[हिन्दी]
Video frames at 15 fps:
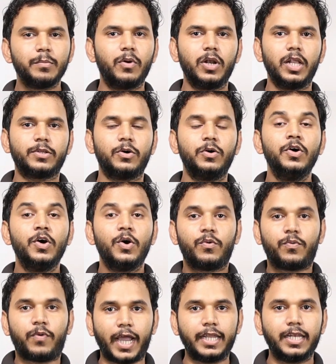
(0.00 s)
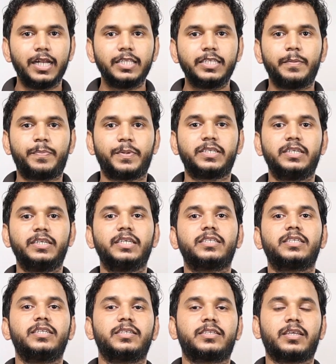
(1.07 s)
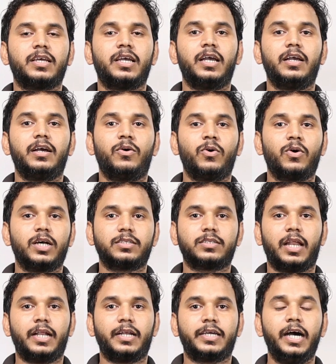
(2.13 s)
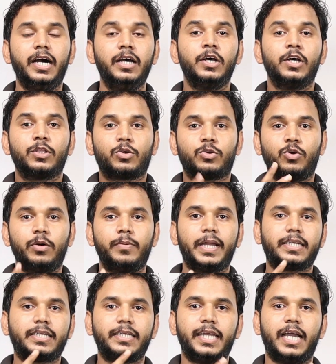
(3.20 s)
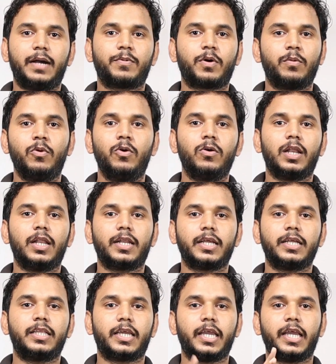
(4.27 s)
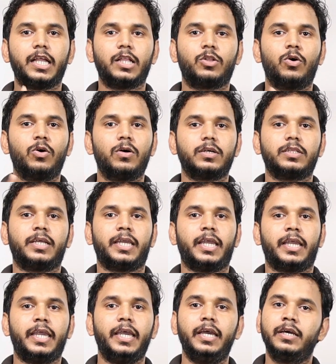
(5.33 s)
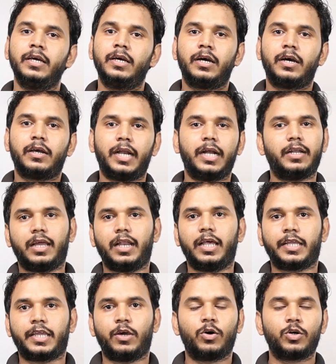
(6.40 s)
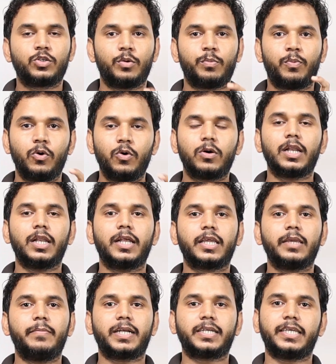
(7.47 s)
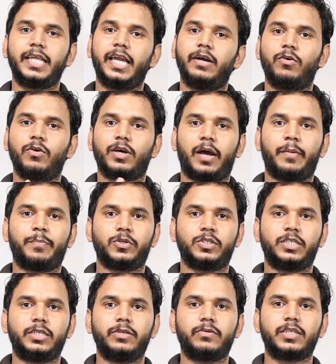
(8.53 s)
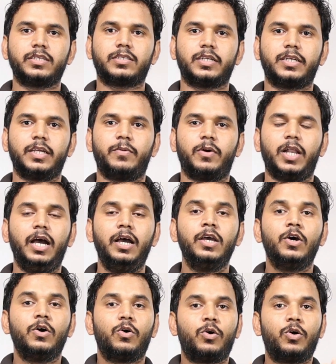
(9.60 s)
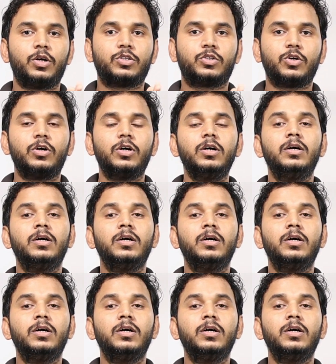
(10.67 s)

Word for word: बोले तो फाइनल जब प्रेजेंटेशन होगा स्लाइड का तो दो बैक्टीरिया आपको ब्लू कलर के दिखेंगे दो दिखेंगे रेड कलर के और जो ब्लू कलर के बैक्टीरिया है वो ग्राम पॉजिटिव क्रिश्चियन ने बोला और जो